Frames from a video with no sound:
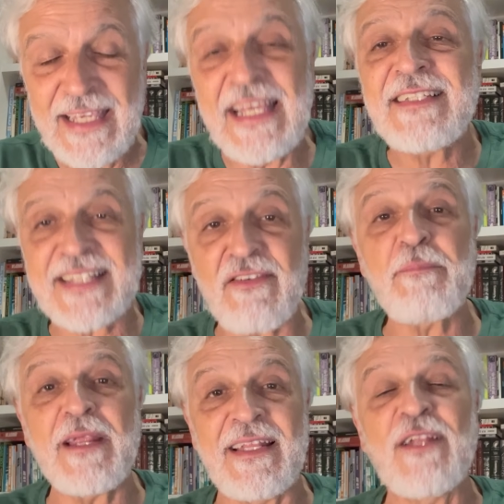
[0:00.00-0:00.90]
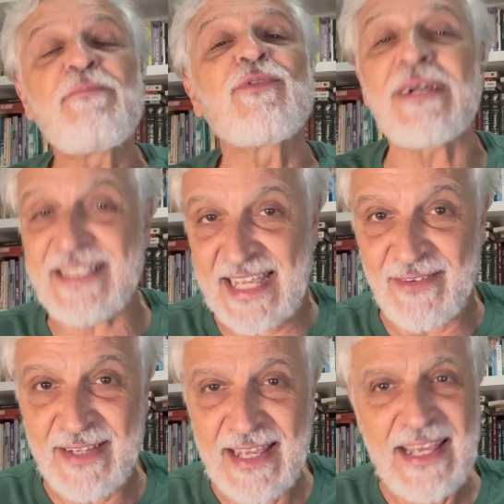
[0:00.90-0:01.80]
E ele estava perdendo por 1 a
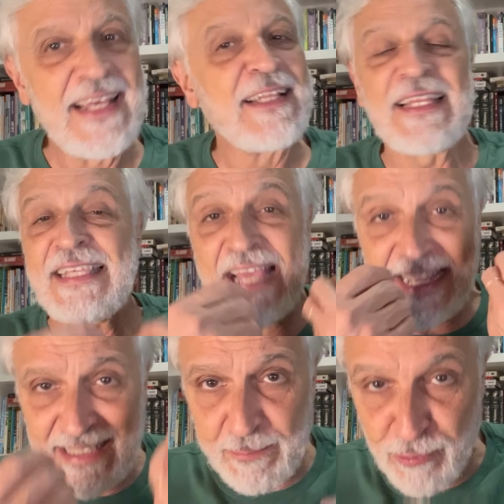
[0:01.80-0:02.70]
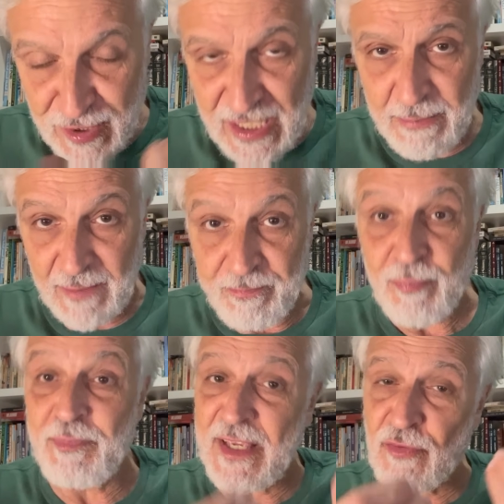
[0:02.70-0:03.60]
0 E ainda por cima,
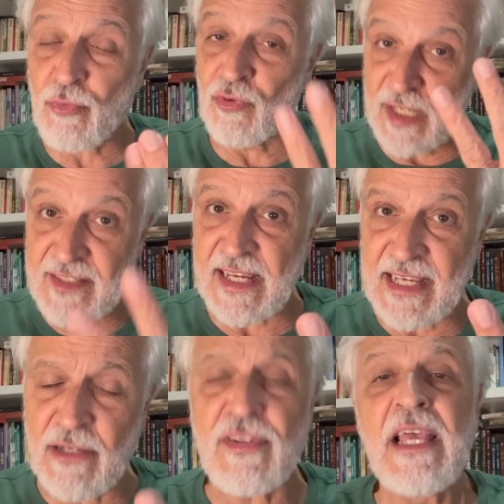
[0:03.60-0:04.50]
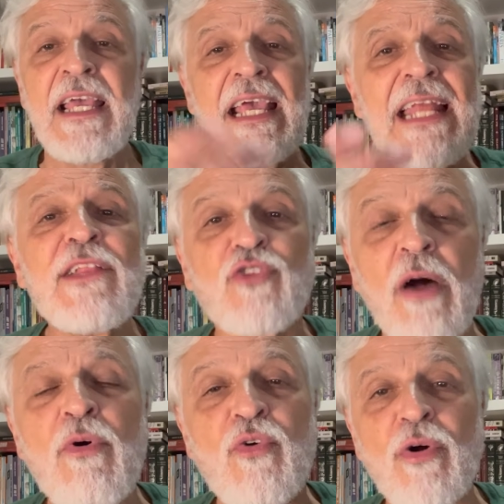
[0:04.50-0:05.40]
mesmo com três zagueiros, ele
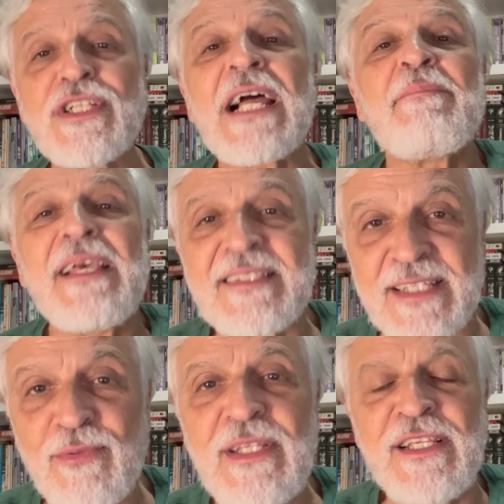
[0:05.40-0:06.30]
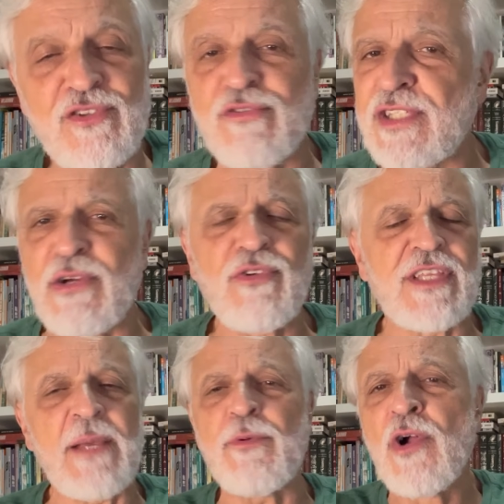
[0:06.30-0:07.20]
toma um gol de cabeça no início do segundo
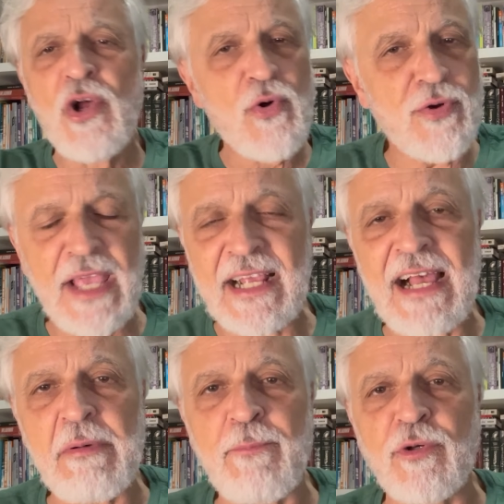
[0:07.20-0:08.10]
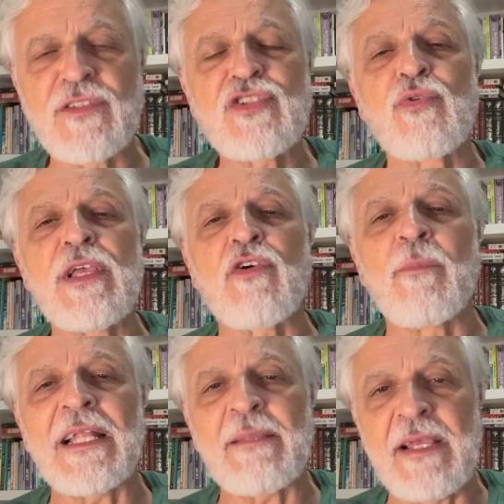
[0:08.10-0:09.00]
tempo, o que acaba por destruir
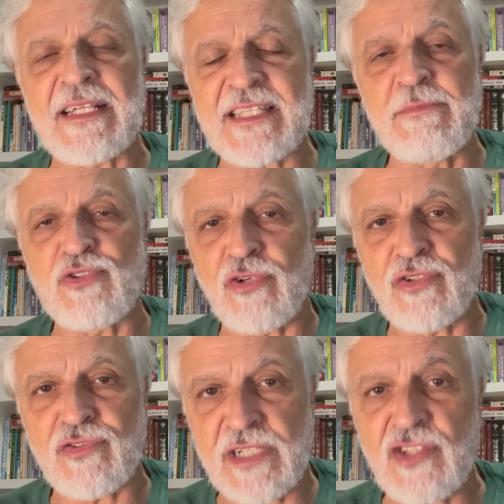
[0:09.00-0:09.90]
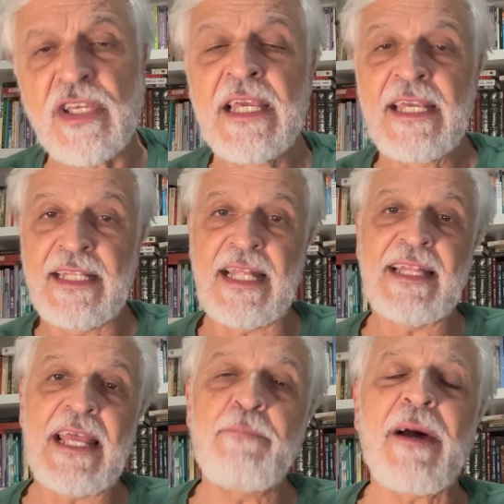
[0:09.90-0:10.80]
completamente as ambições do Santos em
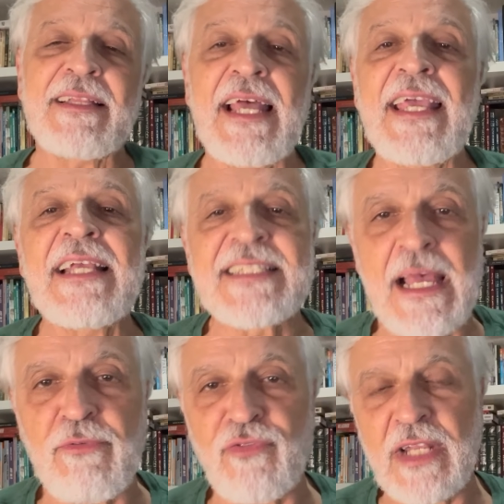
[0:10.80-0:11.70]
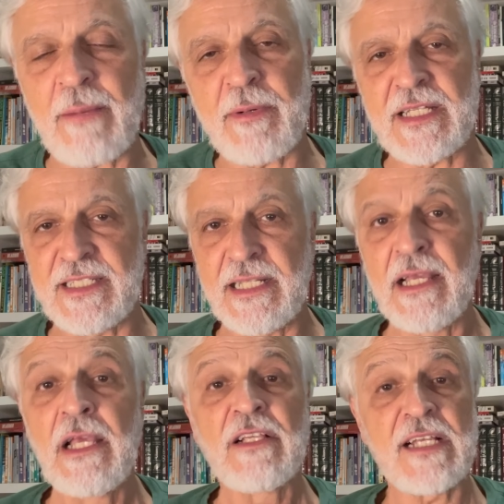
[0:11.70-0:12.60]
tentar empatar e, quem sabe, virar a partida.
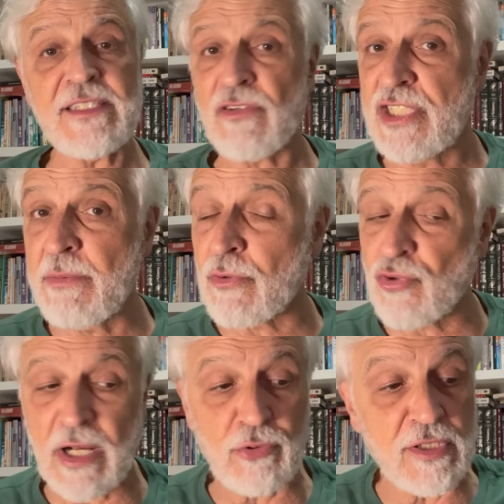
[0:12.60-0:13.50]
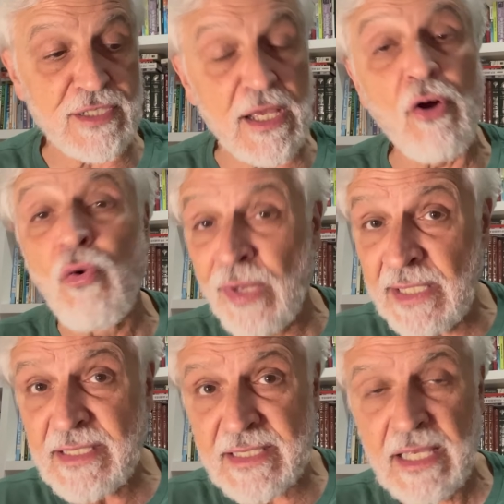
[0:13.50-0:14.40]
O Santos é um time com jogadores
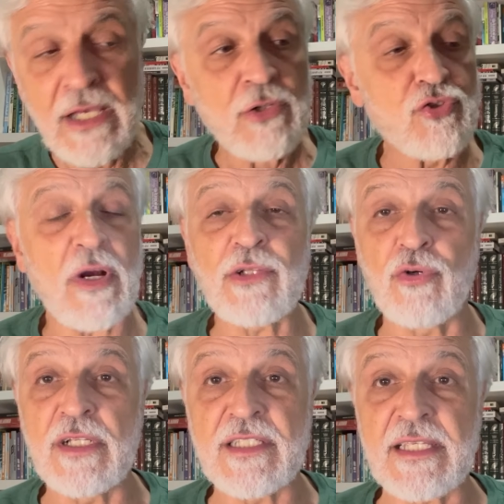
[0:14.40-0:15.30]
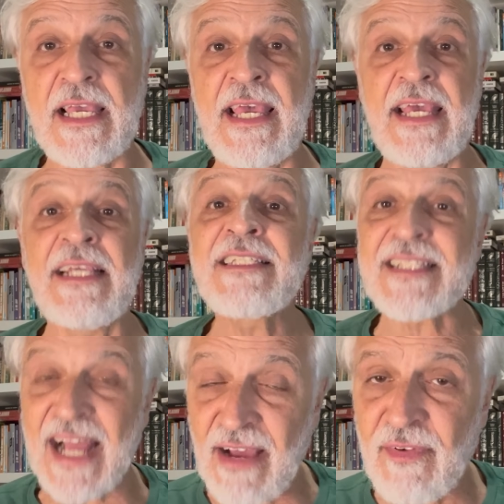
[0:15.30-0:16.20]
ruins, jogadores é,
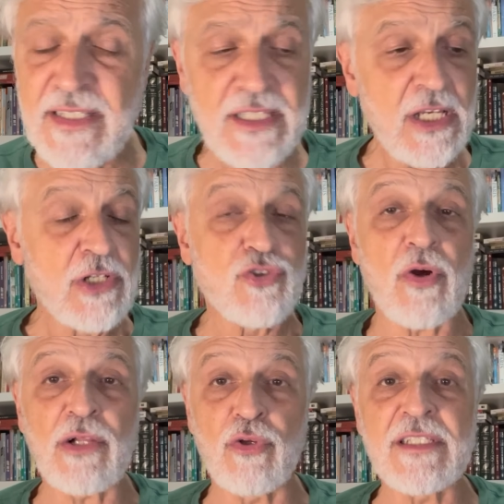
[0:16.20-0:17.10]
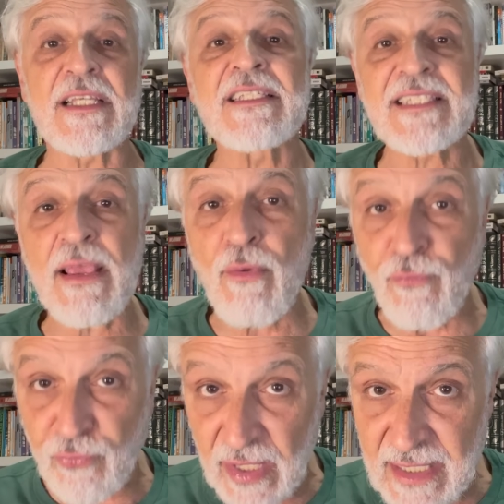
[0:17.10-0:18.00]
instáveis, jogadores sem
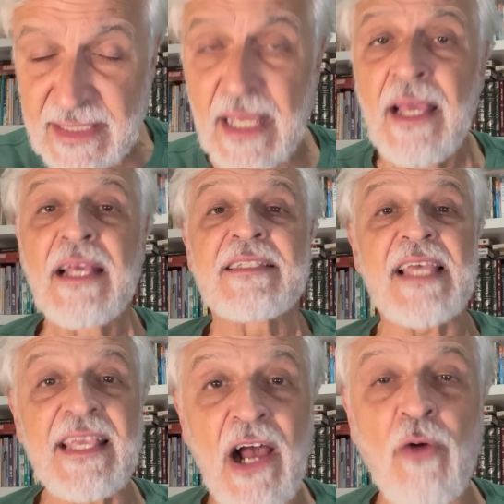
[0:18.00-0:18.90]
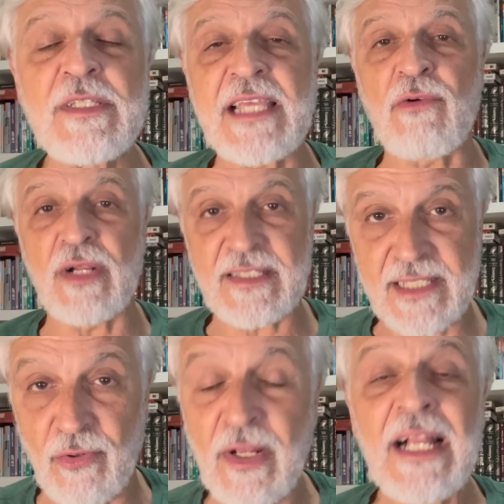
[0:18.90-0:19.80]
confiança, sem alma e sem
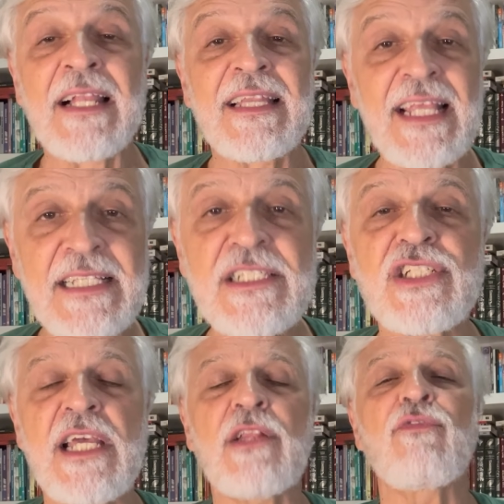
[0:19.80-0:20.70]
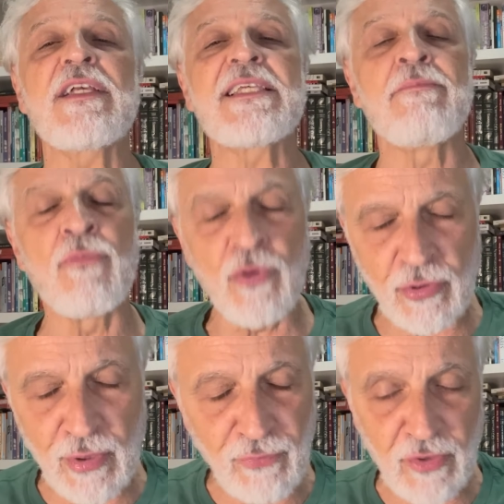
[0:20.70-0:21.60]
coração. Desse jeito vai ser
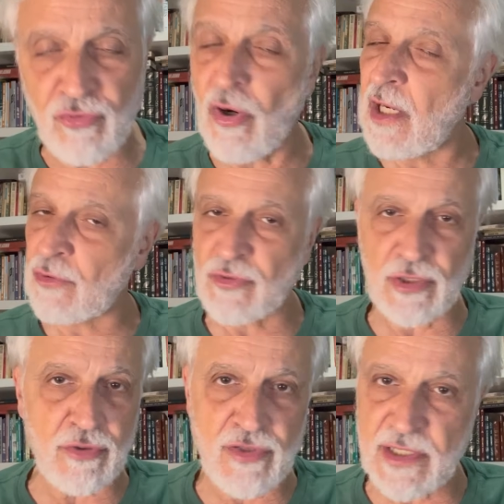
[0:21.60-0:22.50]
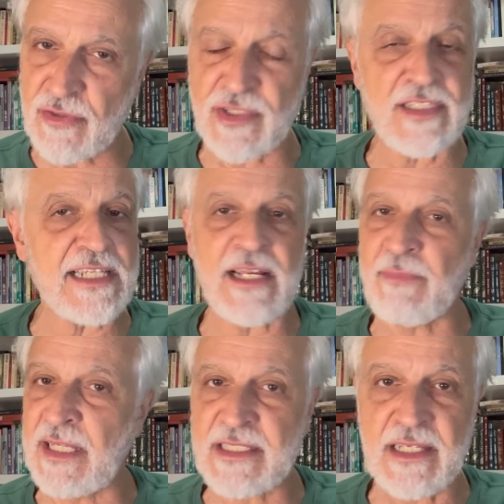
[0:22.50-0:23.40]
muito difícil. Olha, torcedor do Santos,
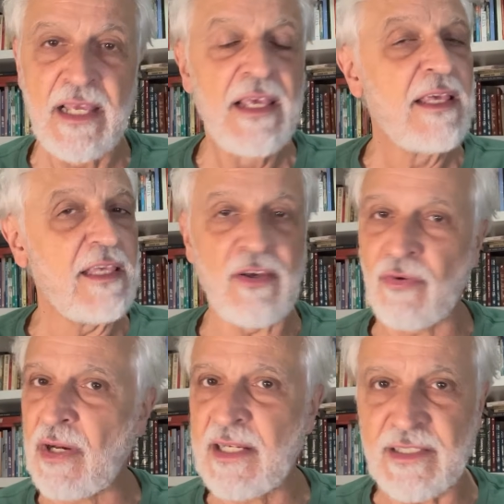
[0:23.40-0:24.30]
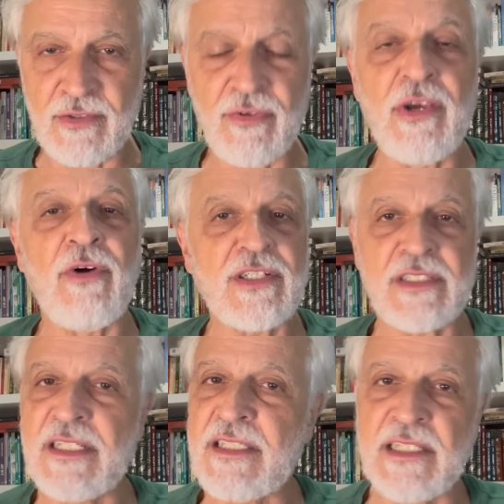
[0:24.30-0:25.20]
sinceramente, eu não acredito. Eu acho
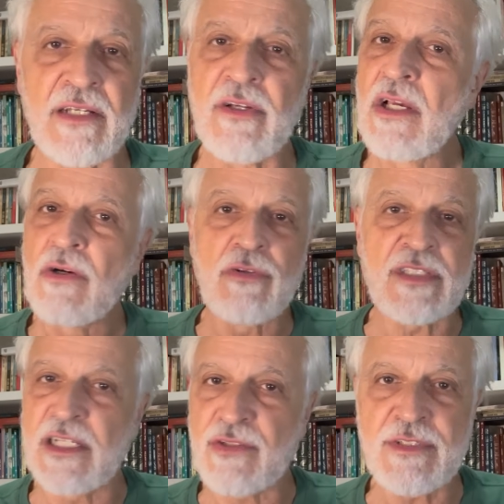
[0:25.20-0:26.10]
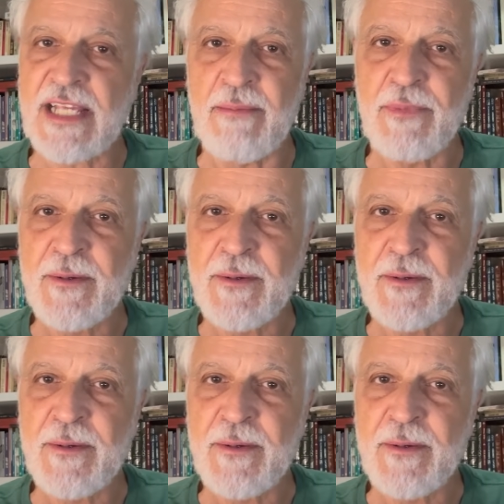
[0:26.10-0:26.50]
que desse ano o Santos não escapa.